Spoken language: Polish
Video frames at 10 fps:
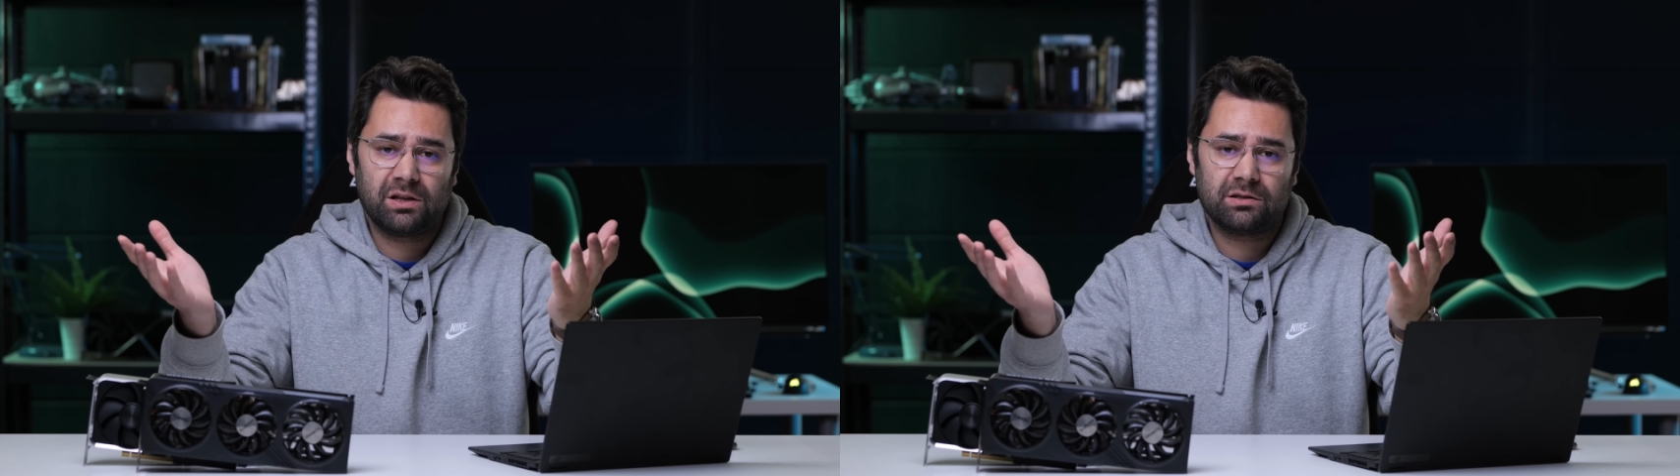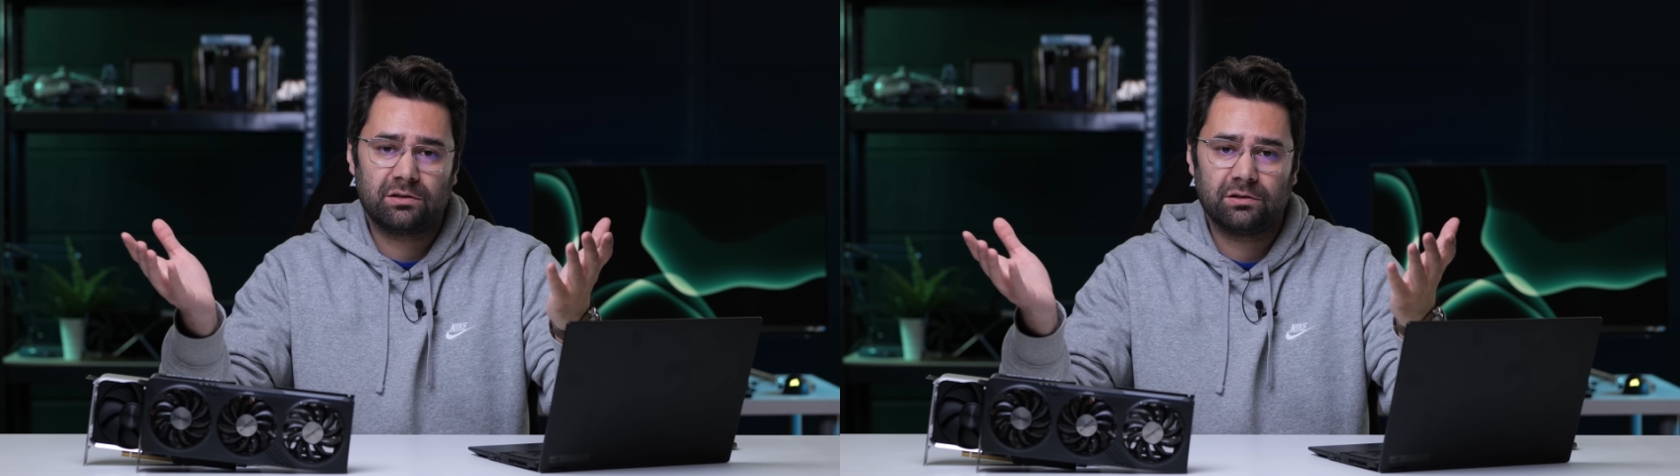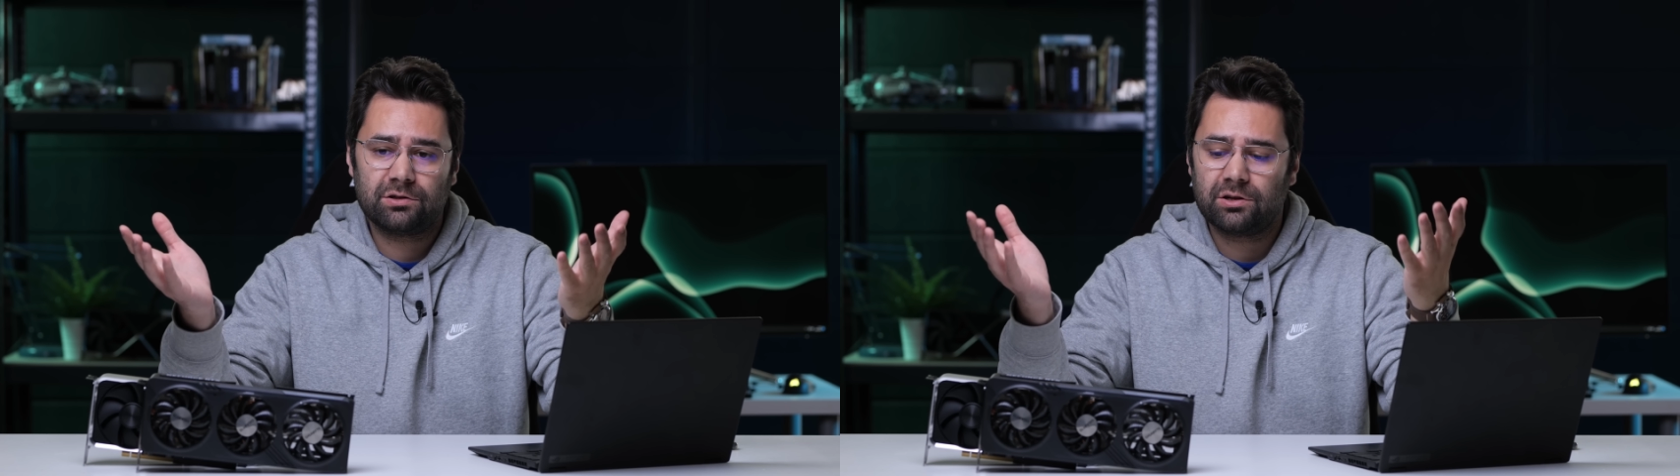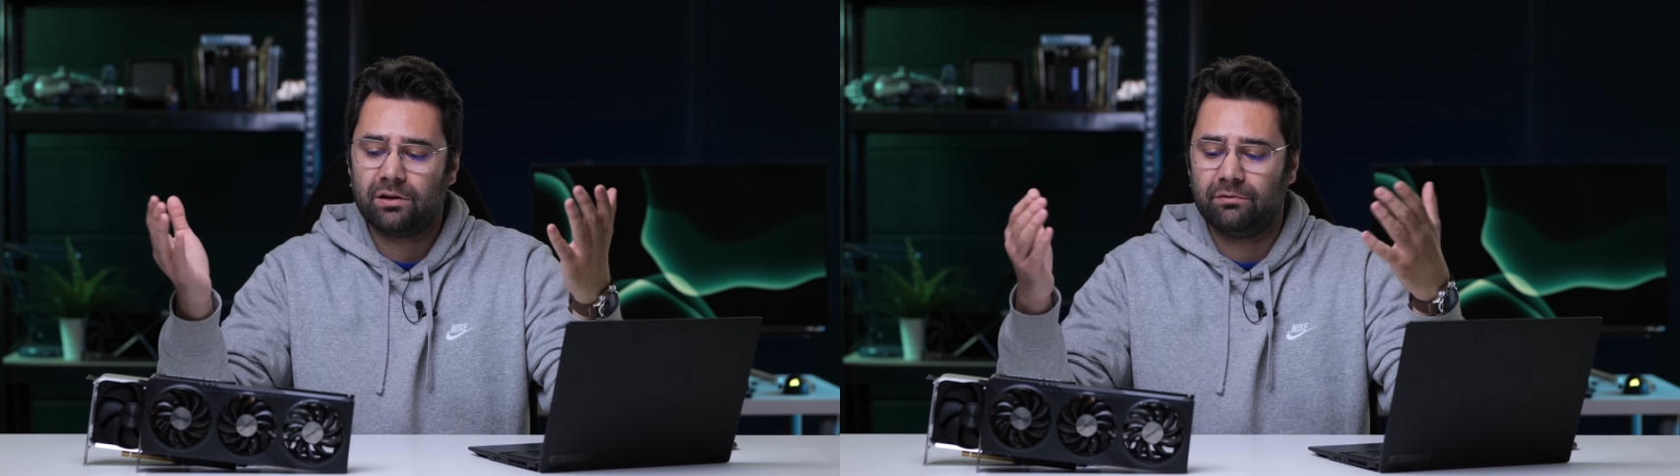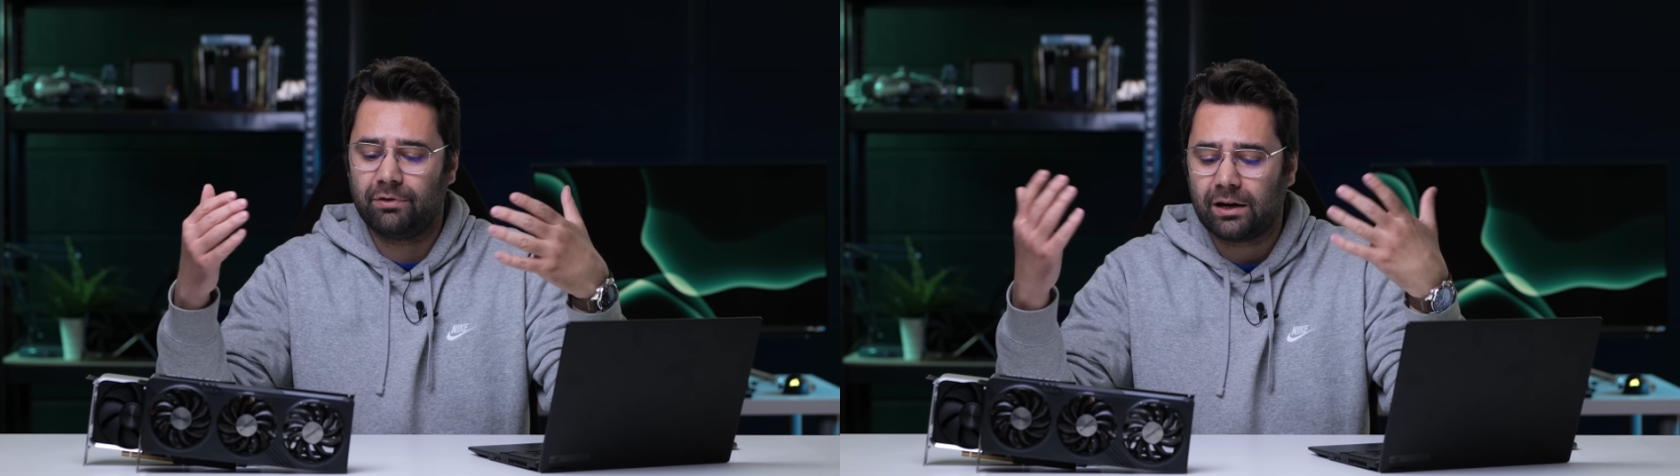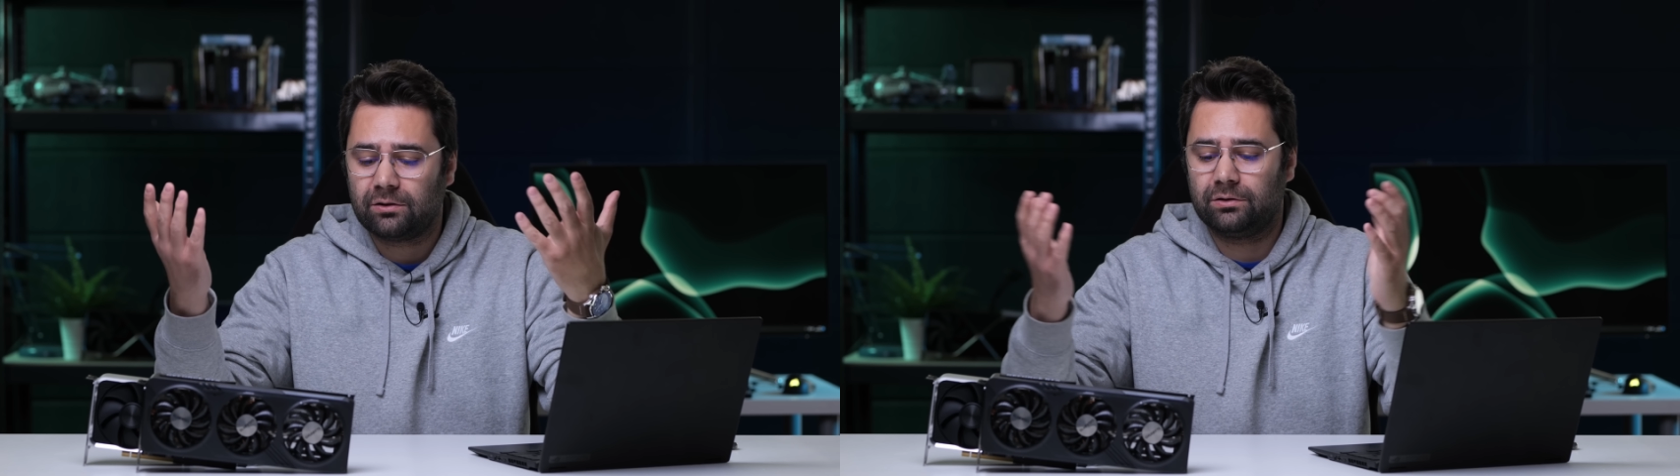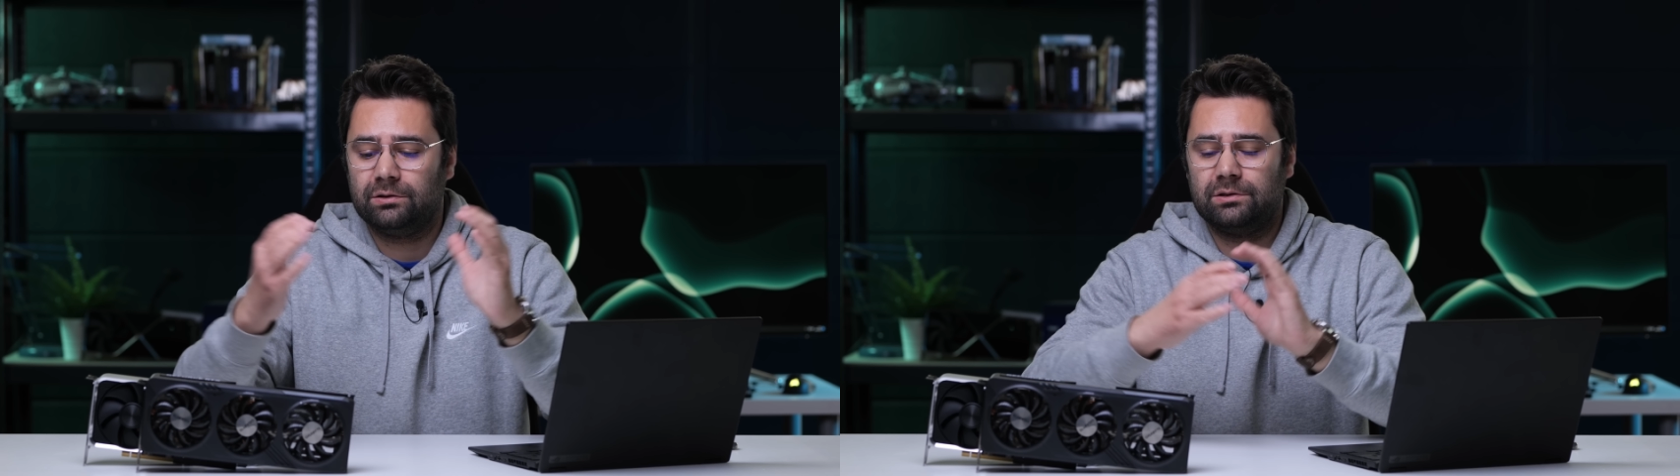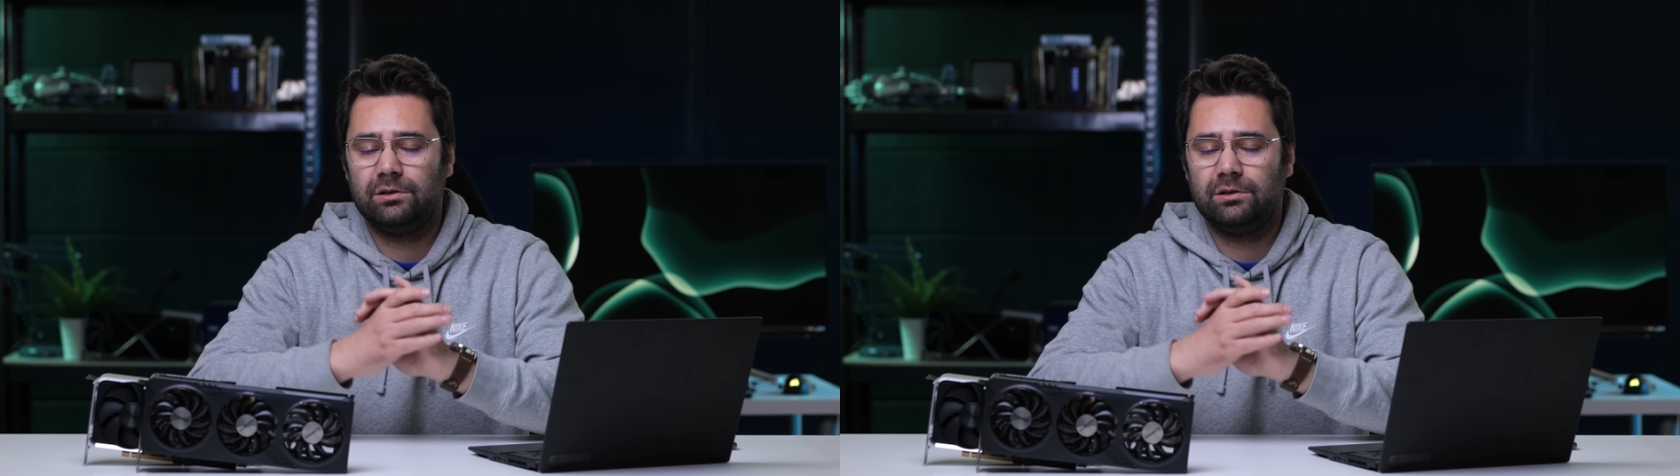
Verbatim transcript: więc, że warto